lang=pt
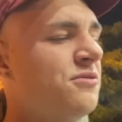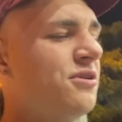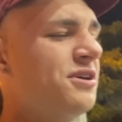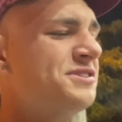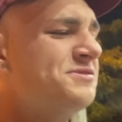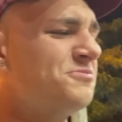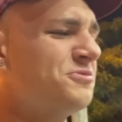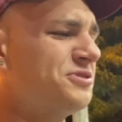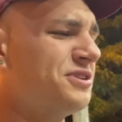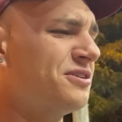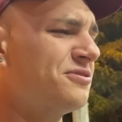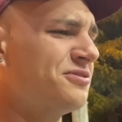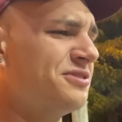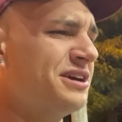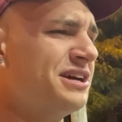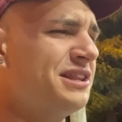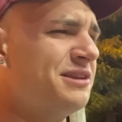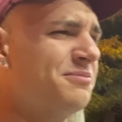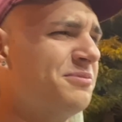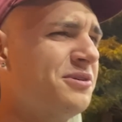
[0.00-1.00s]
gosto de montar
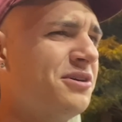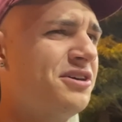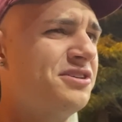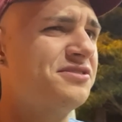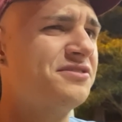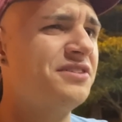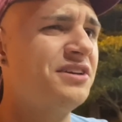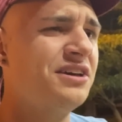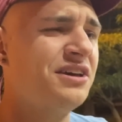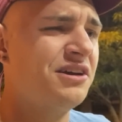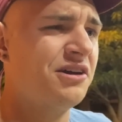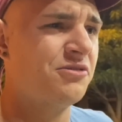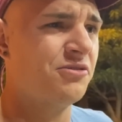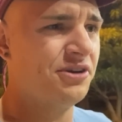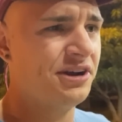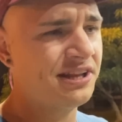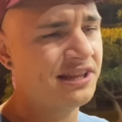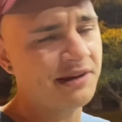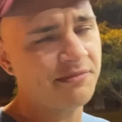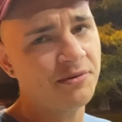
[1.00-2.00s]
corneta porque eu acho que
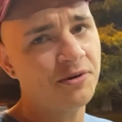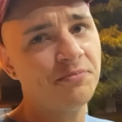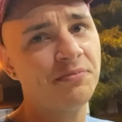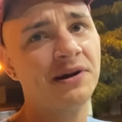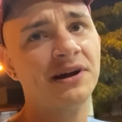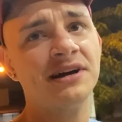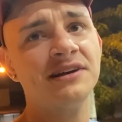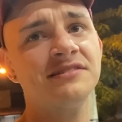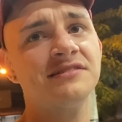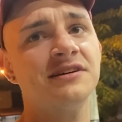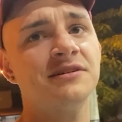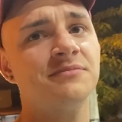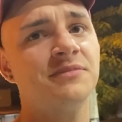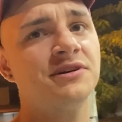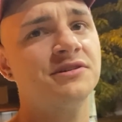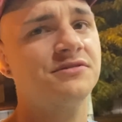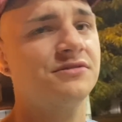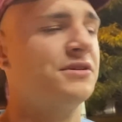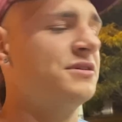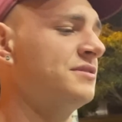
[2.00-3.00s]
corneta é bom para
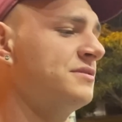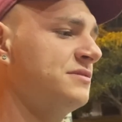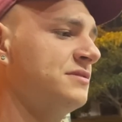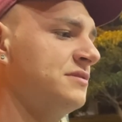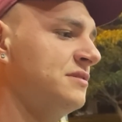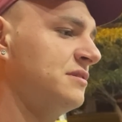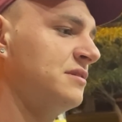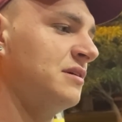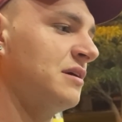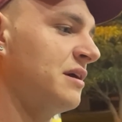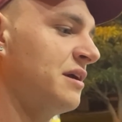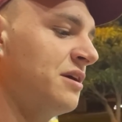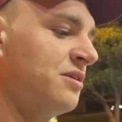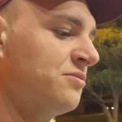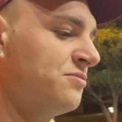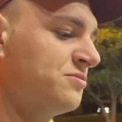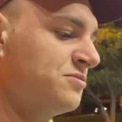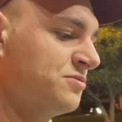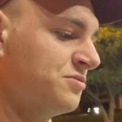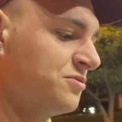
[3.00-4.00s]
caçamba só. Eu
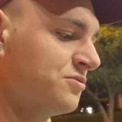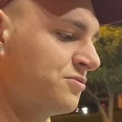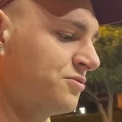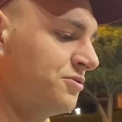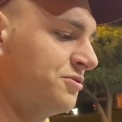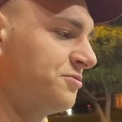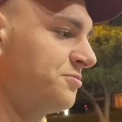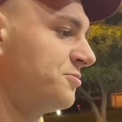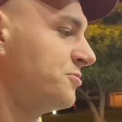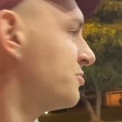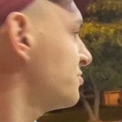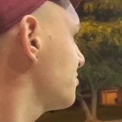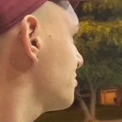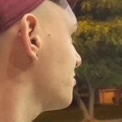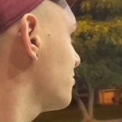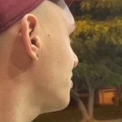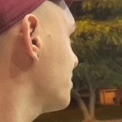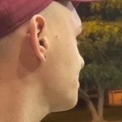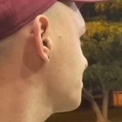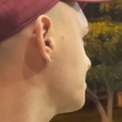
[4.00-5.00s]
não, não curto muito, eu
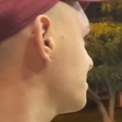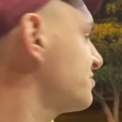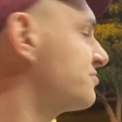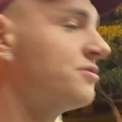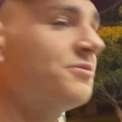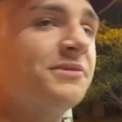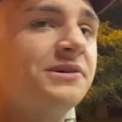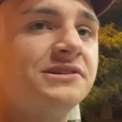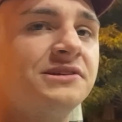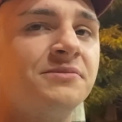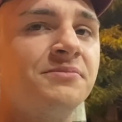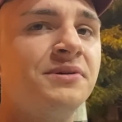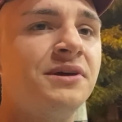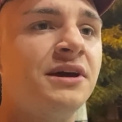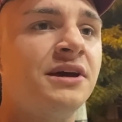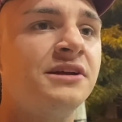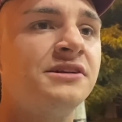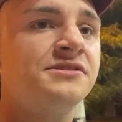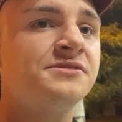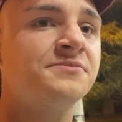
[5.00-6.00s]
gosto de som mais
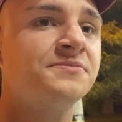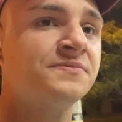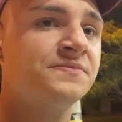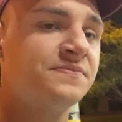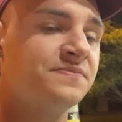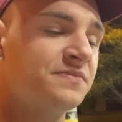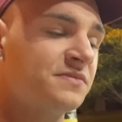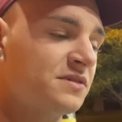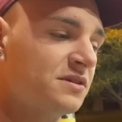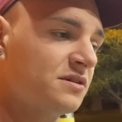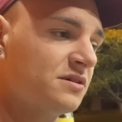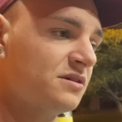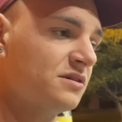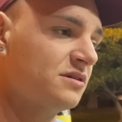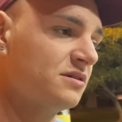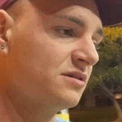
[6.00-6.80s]
ambiente. Entendi.